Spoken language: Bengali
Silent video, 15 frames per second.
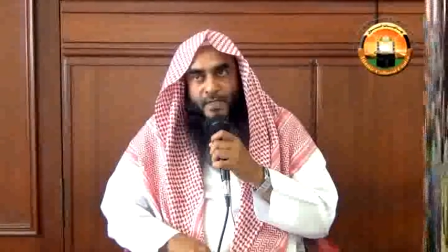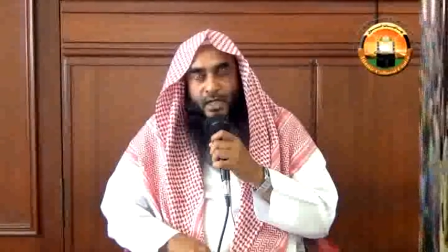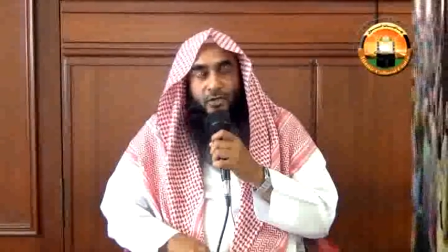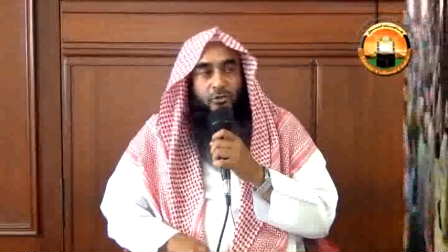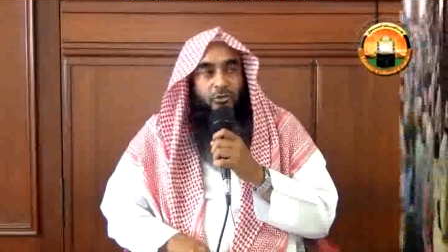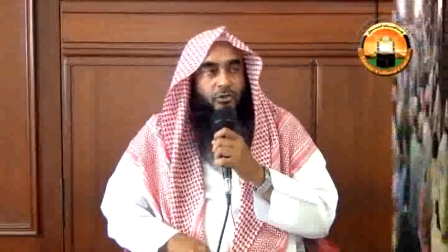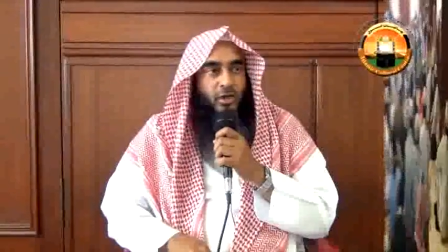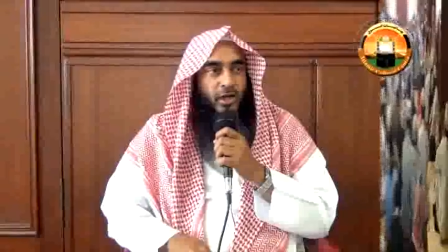
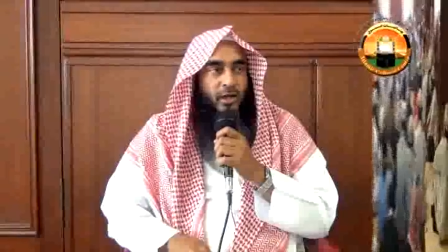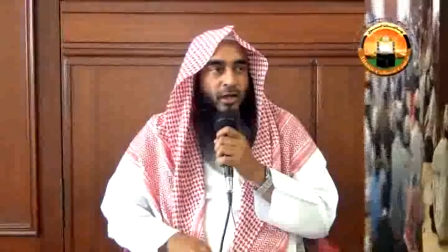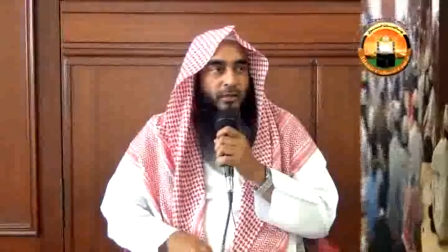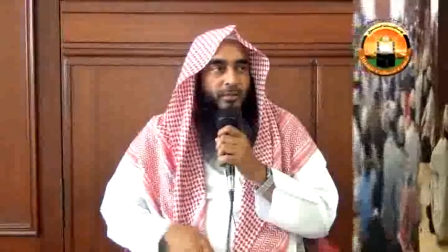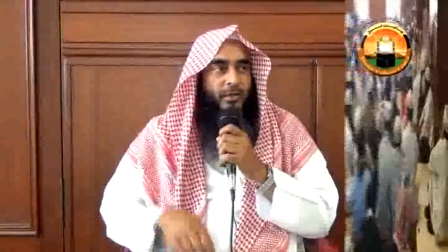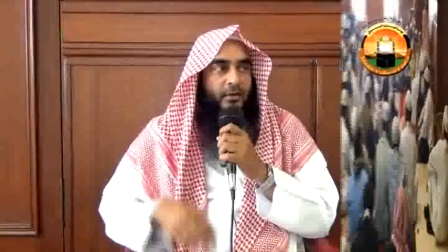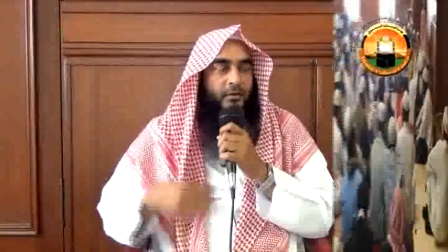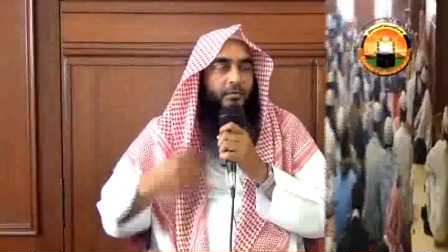অথচ আল্লাহ
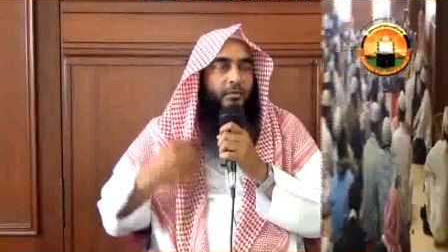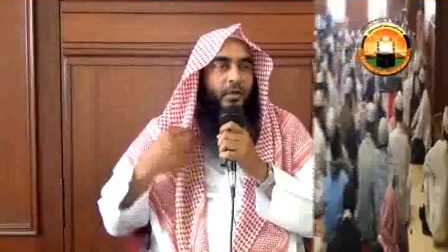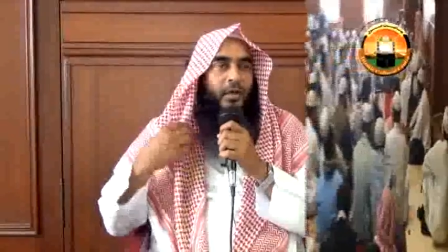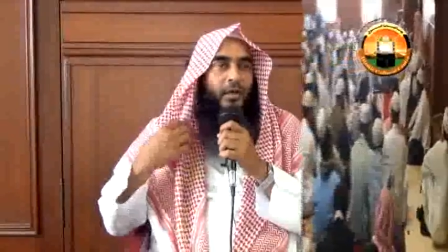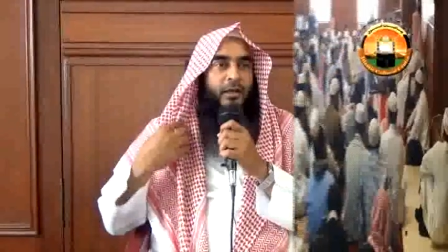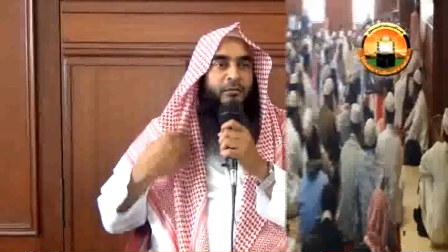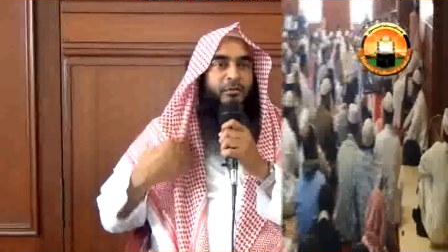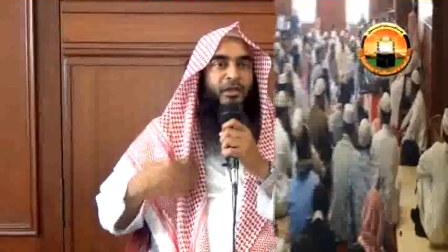পাক রব্বুল
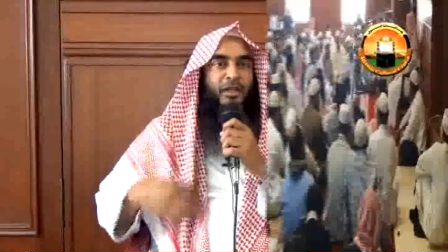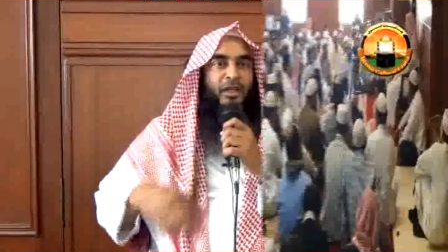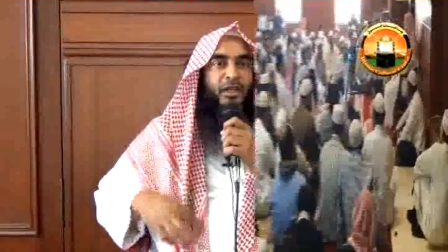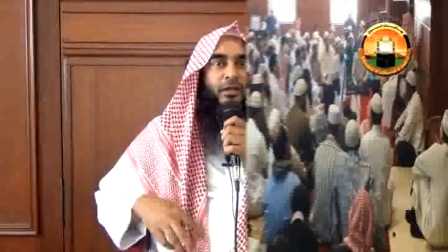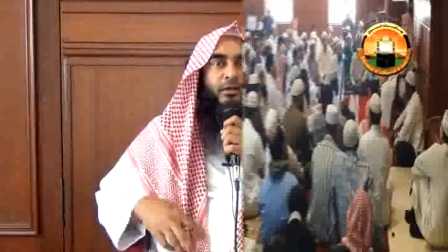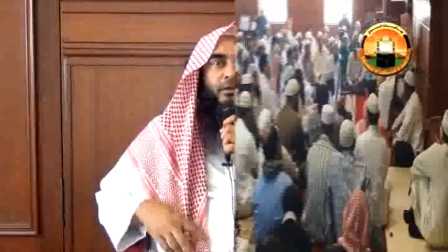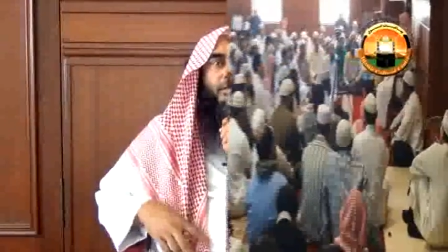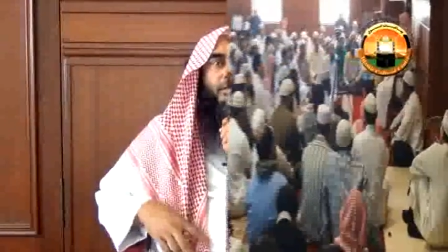আলমিনের